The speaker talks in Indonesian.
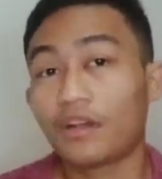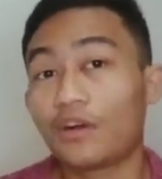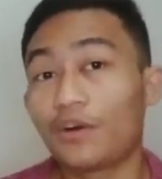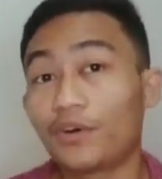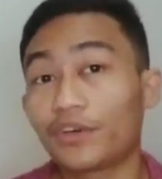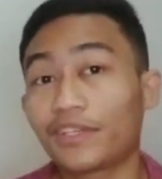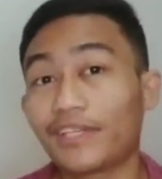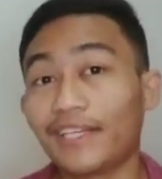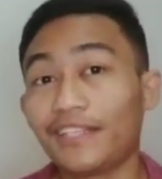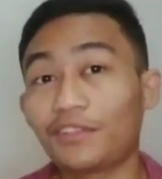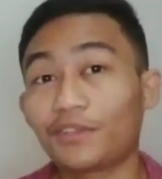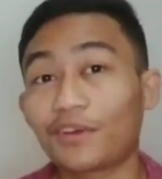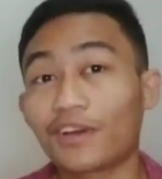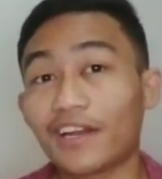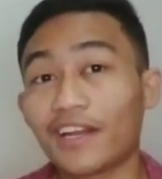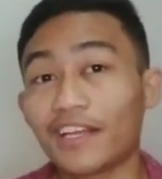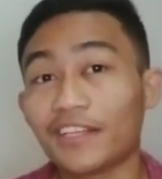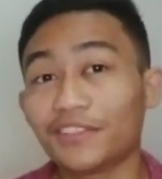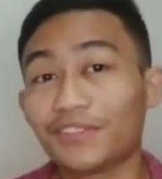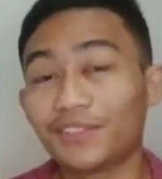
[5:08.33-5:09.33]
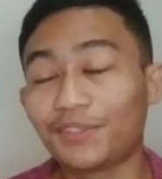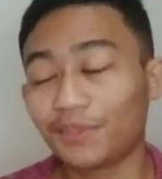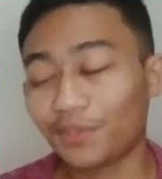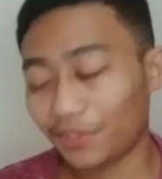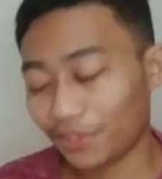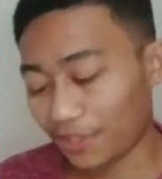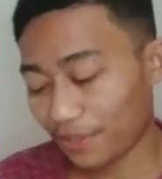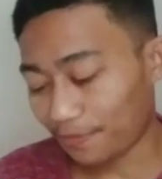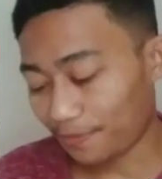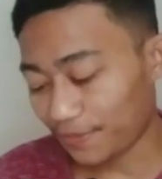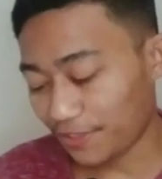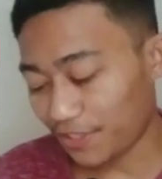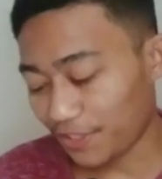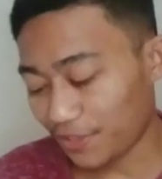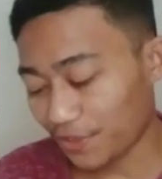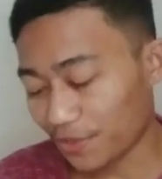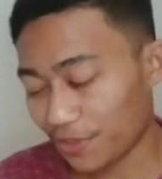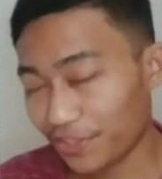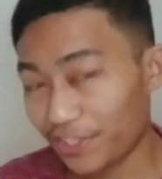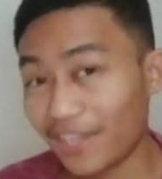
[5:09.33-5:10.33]
Oke, orang lanjut ke
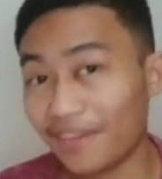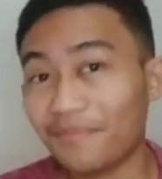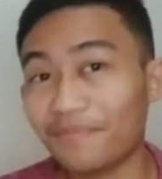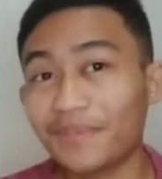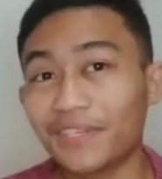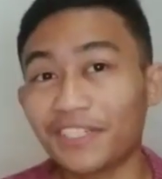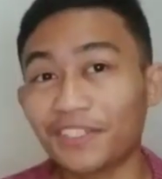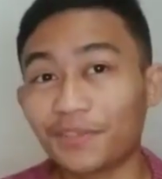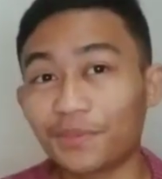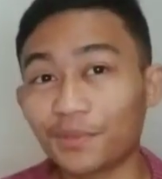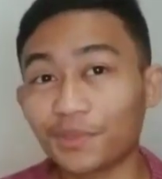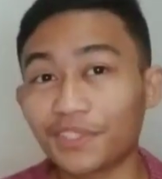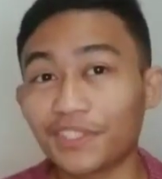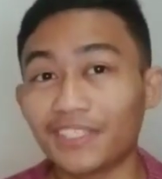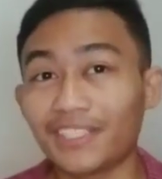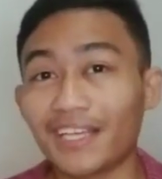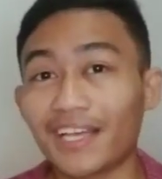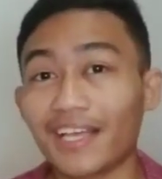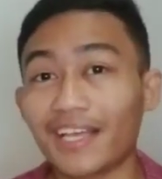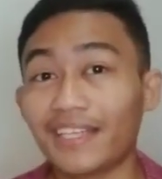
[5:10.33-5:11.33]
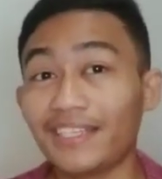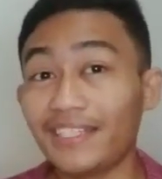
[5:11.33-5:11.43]
video yang berikutnya.